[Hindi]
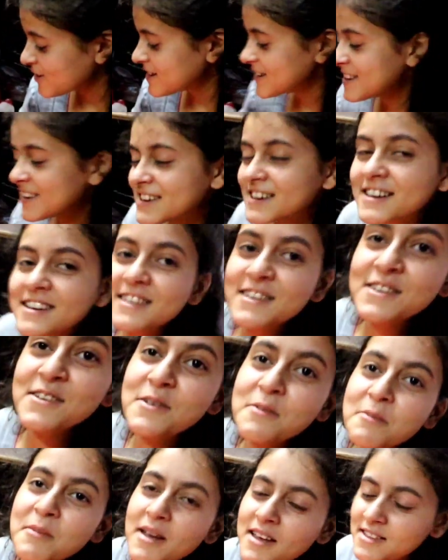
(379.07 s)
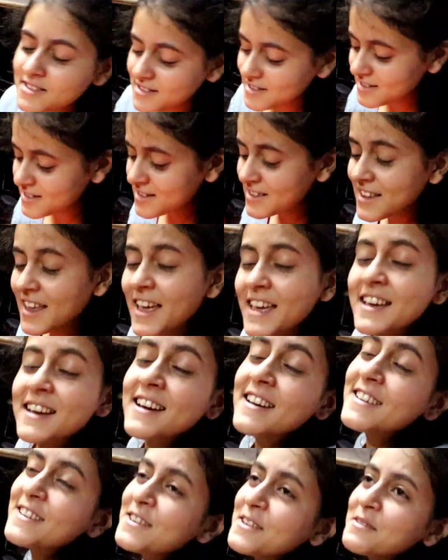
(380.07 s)
चोरी नहीं कर रही हूँ मैं नहीं
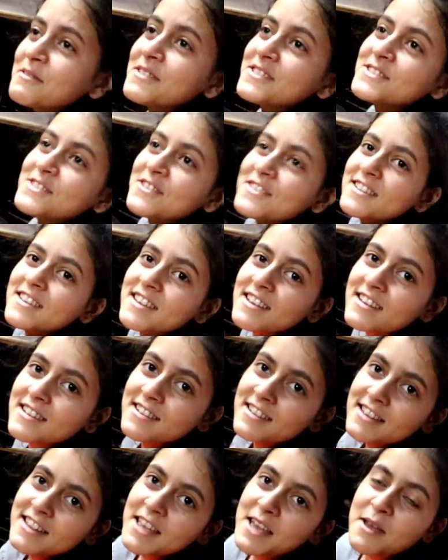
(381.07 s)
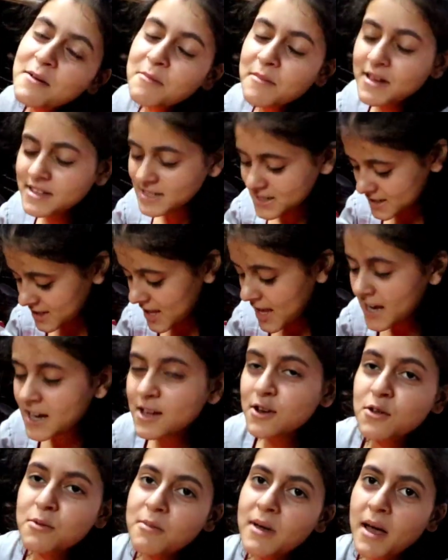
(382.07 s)
कर रही हूँ चोरी नहीं कर रही मैं जस्ट
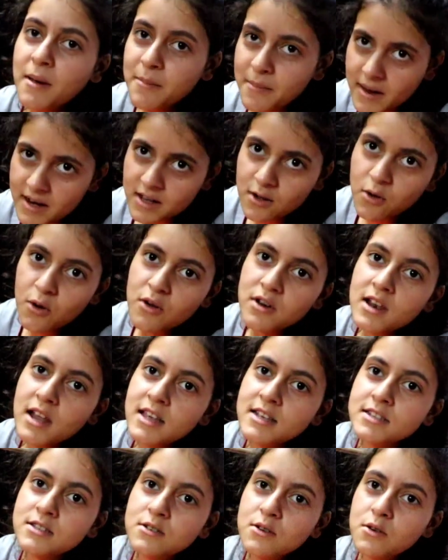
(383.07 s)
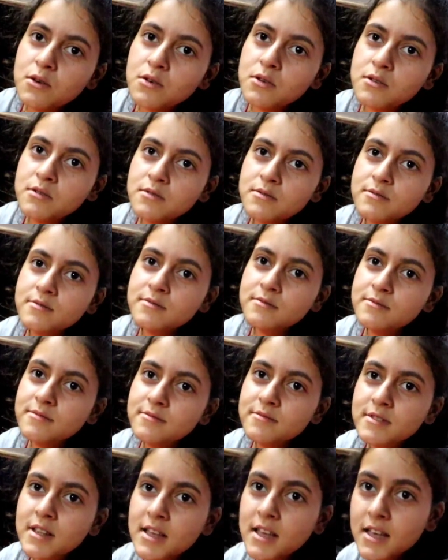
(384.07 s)
देख रही हूँ मैं मैंने खोलना इसको खोलना
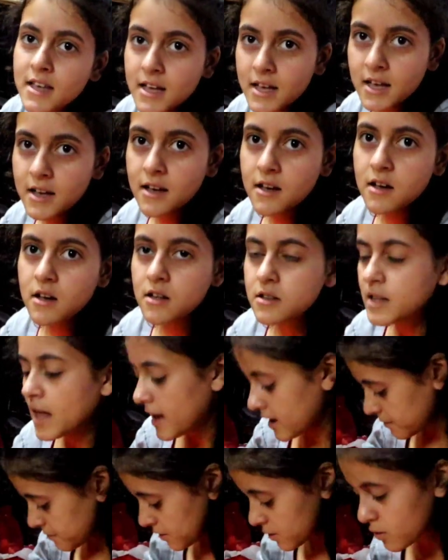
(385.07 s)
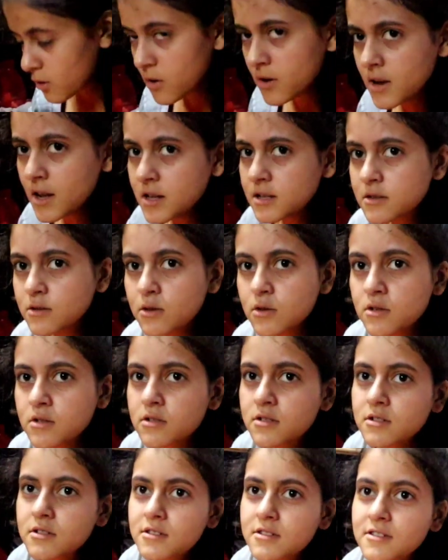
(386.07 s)
नहीं दूसरा साइड में नहीं खोलना इसको
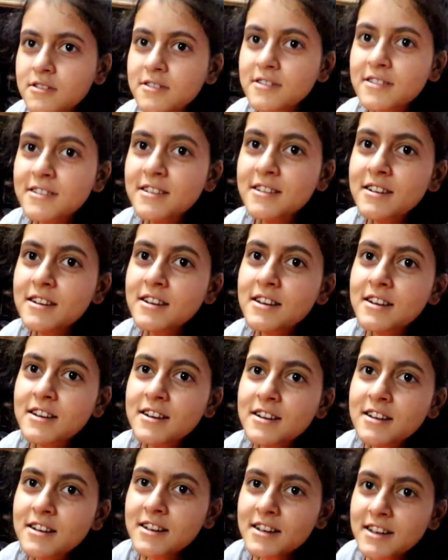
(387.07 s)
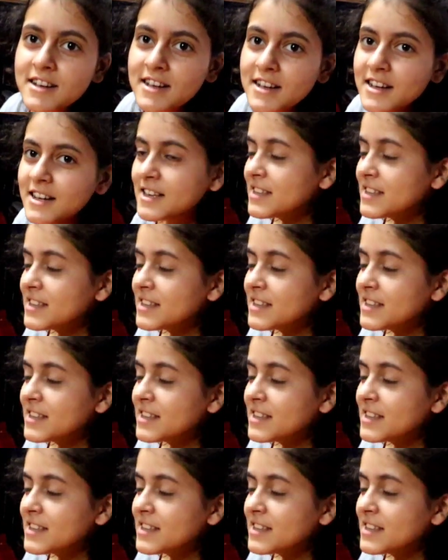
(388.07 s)
अरे दीक्षु देख लेगी ब्लॉग